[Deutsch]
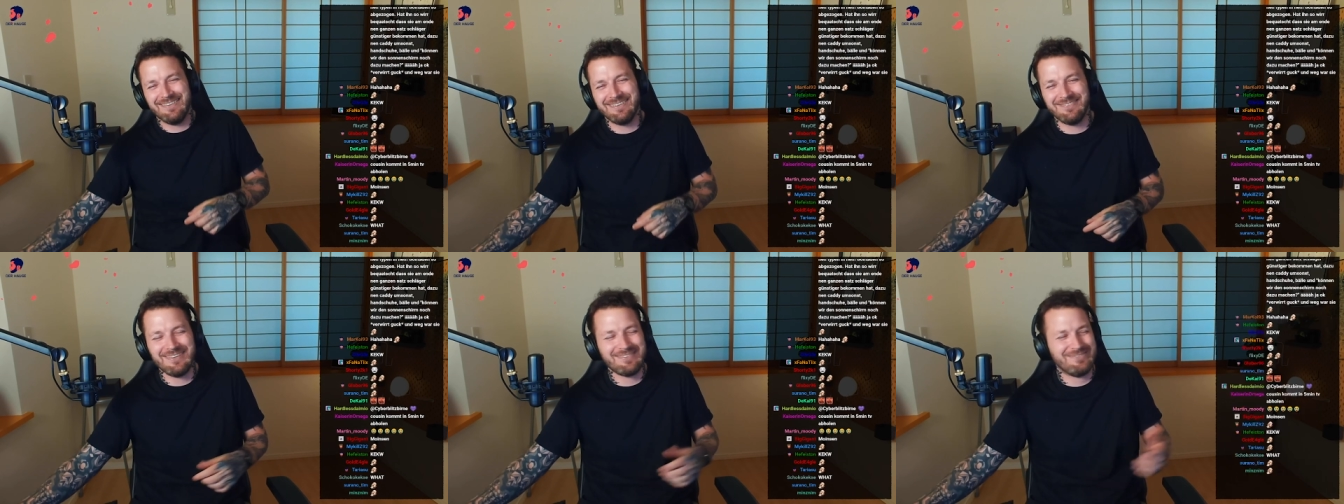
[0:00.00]

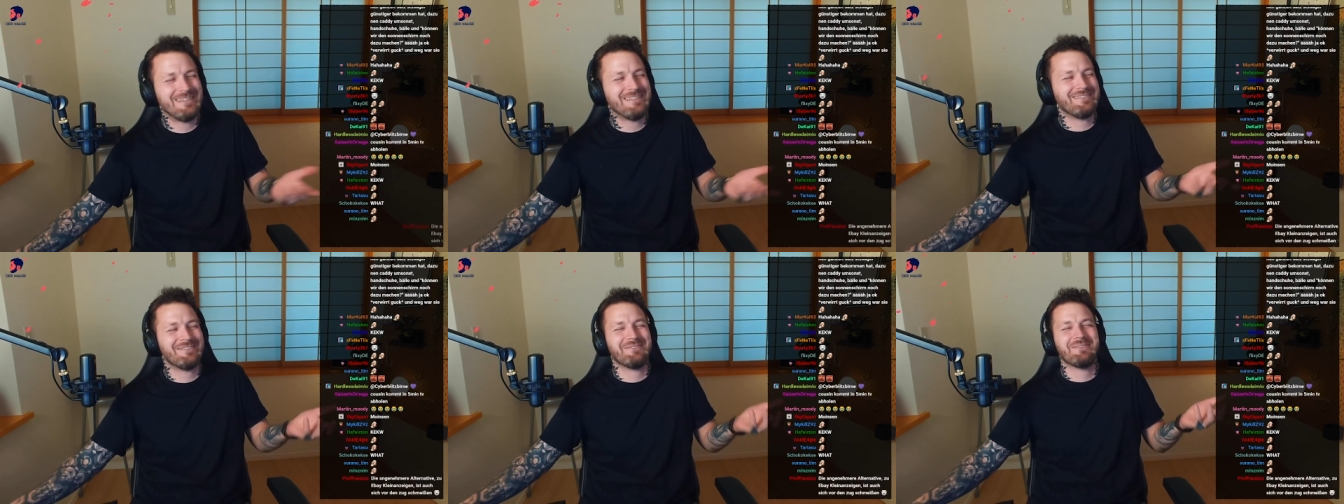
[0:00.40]
Und was
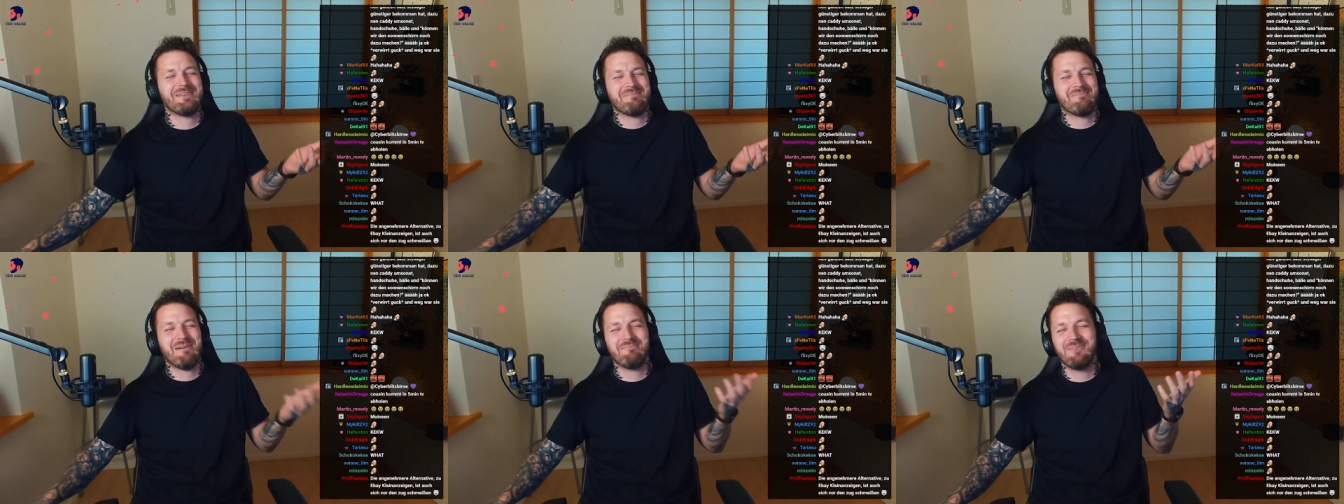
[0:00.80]
willst du
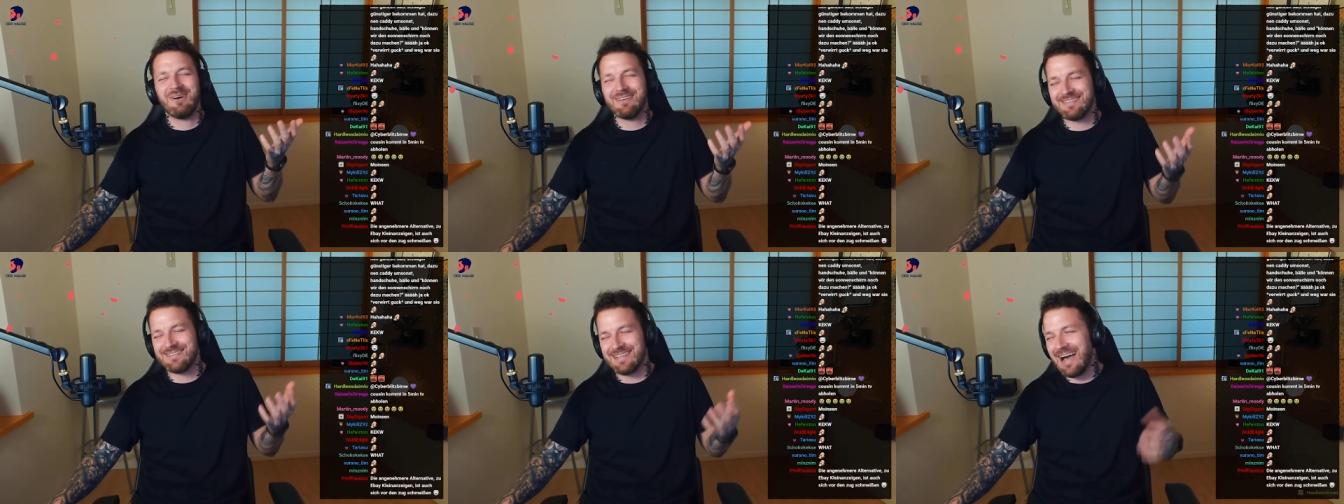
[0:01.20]
so
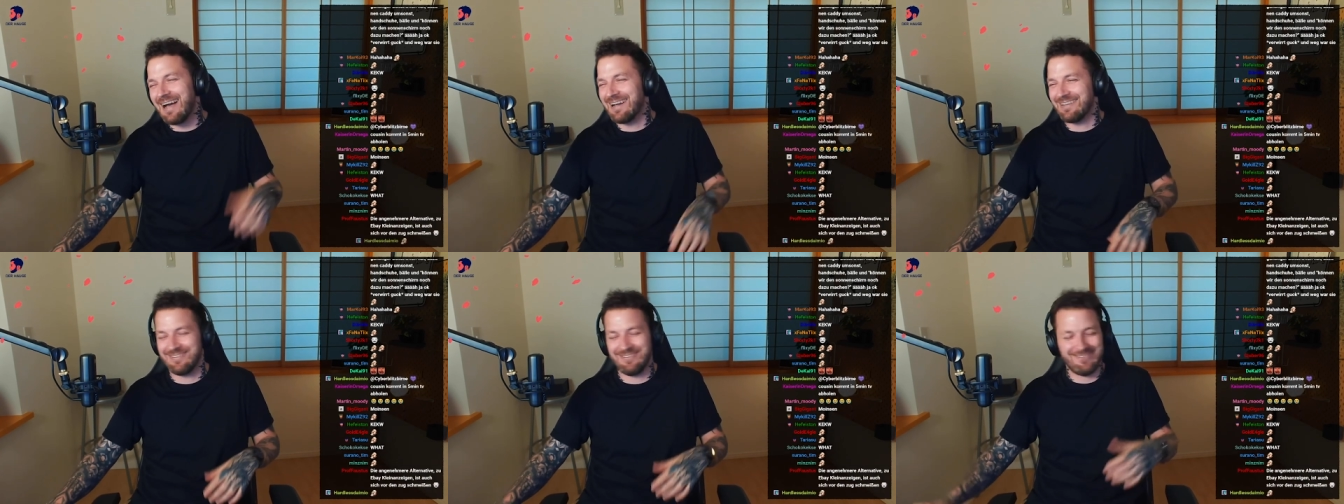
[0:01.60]
jemandem noch
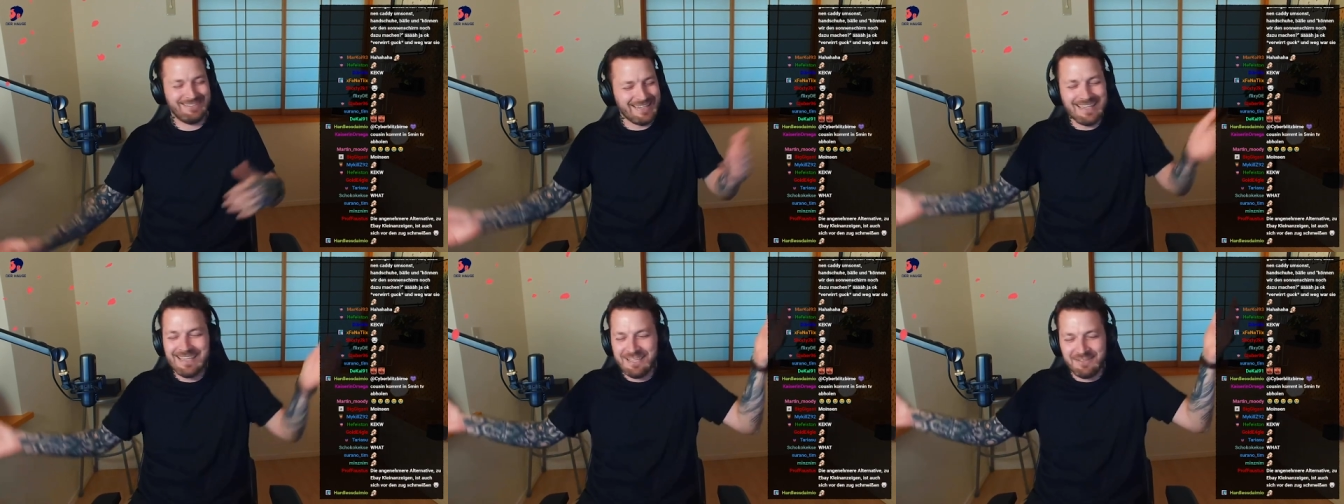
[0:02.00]
sagen? So,
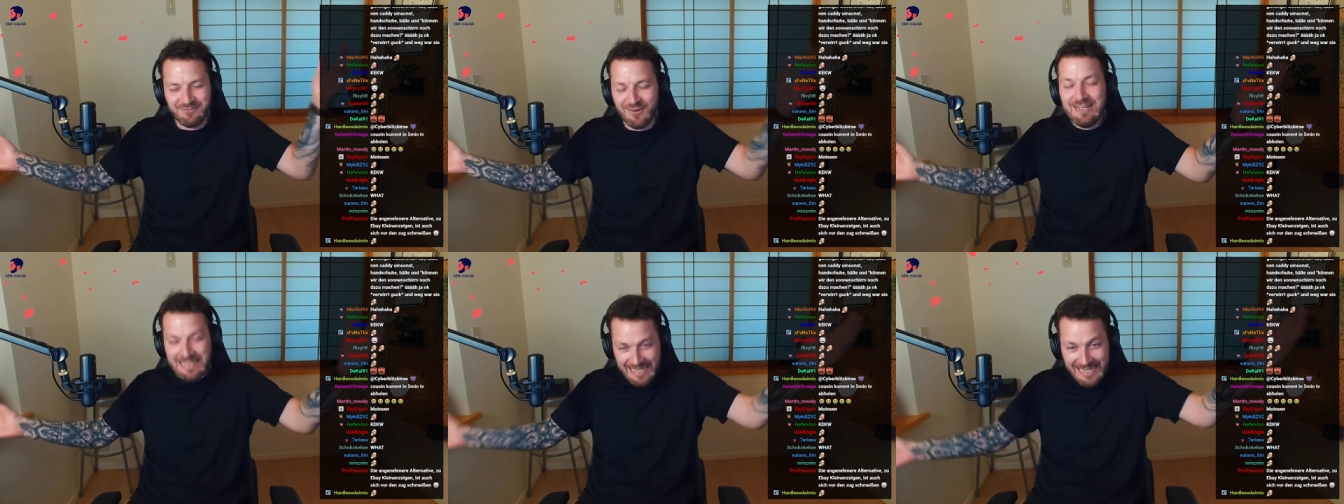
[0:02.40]
Diggi,
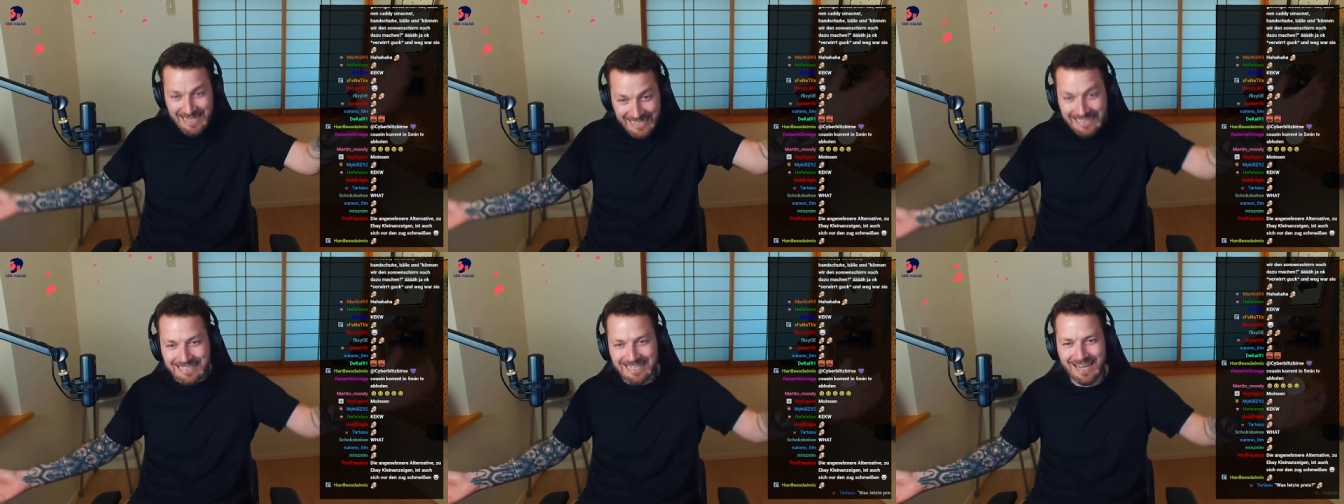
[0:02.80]
ich wollte
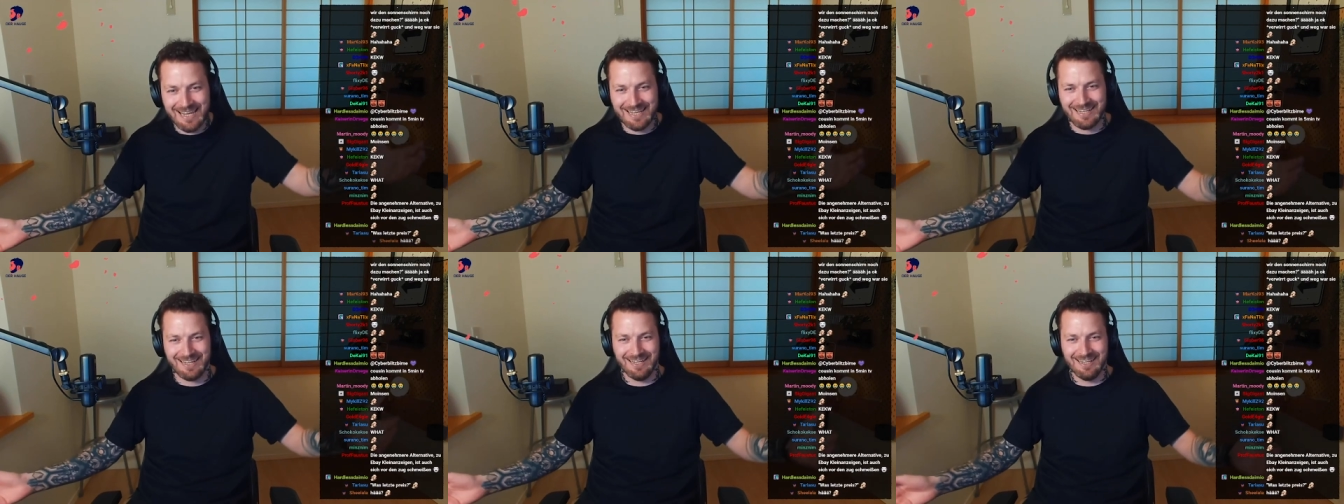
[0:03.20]
die nie
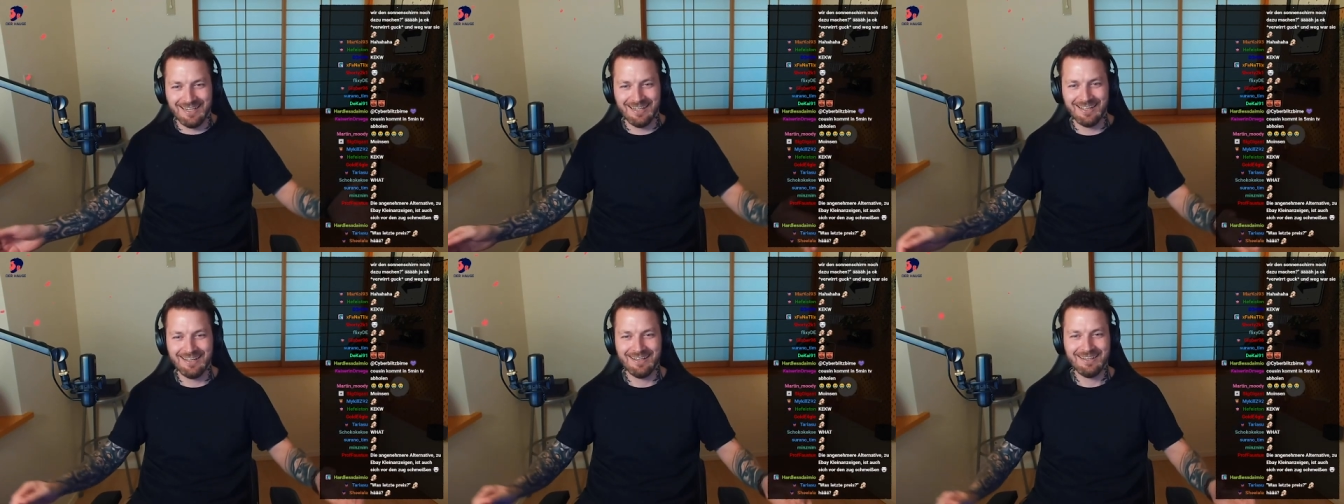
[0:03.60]
schicken.